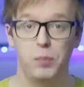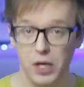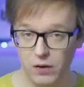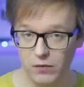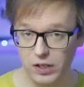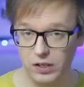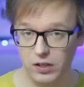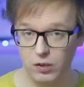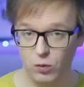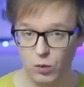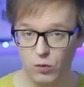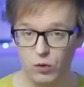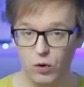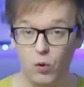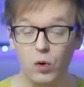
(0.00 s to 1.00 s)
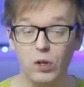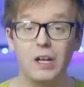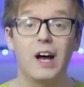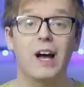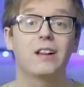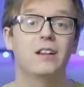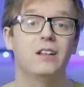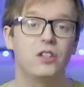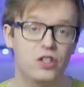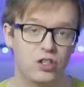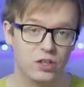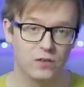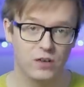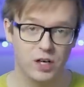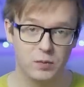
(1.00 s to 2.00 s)
Первые дни Нового года –
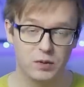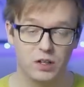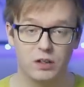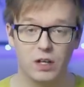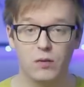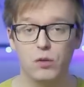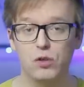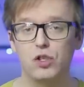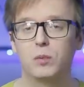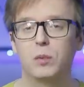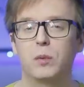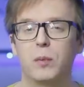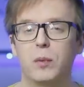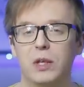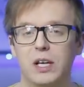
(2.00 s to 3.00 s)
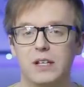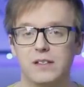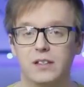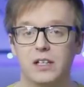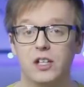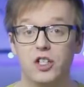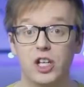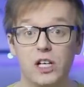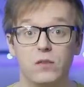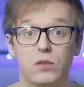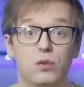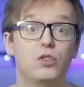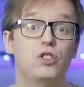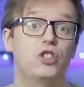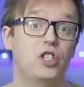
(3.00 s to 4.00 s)
отличное время для того, чтобы попытаться начать
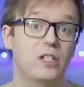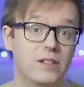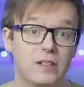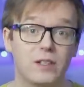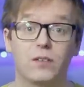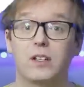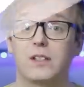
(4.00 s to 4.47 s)
все с чистого